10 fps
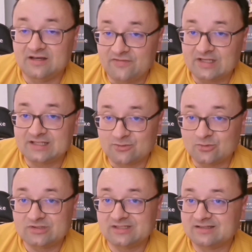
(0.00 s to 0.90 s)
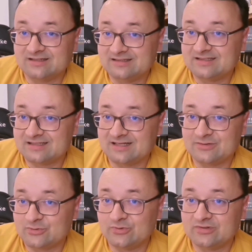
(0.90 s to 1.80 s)
wenn die Effekte gut sind, dann ist es
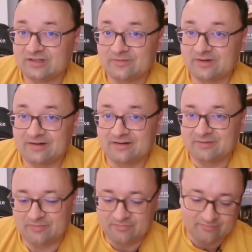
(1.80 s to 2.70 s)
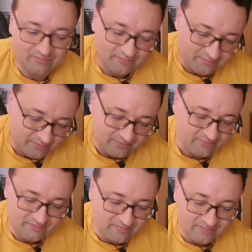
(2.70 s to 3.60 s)
halt gut, aber
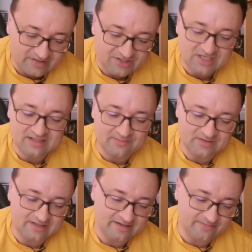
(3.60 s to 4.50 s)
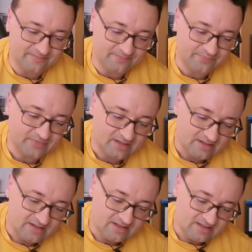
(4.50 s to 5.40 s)
ich kann damit leben.
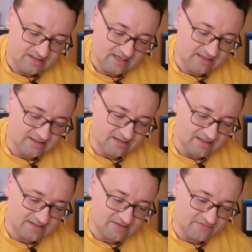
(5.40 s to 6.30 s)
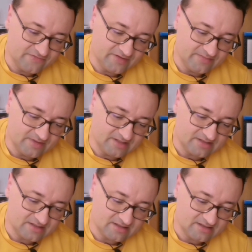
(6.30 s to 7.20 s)
Ja, der nächste Film
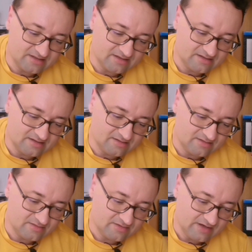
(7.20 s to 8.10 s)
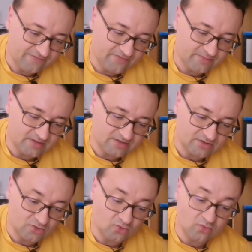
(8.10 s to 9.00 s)
ist äh, ein Film
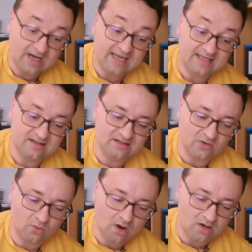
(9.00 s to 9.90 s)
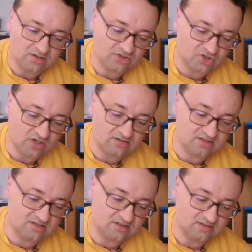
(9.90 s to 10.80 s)
mit Dwayne The Rock
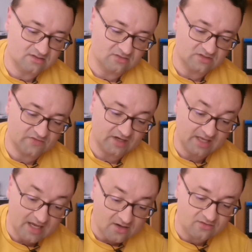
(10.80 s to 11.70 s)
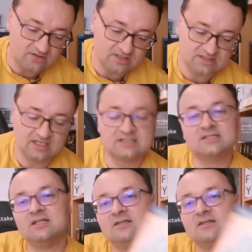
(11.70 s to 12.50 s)
Johnson und zwar Herkules,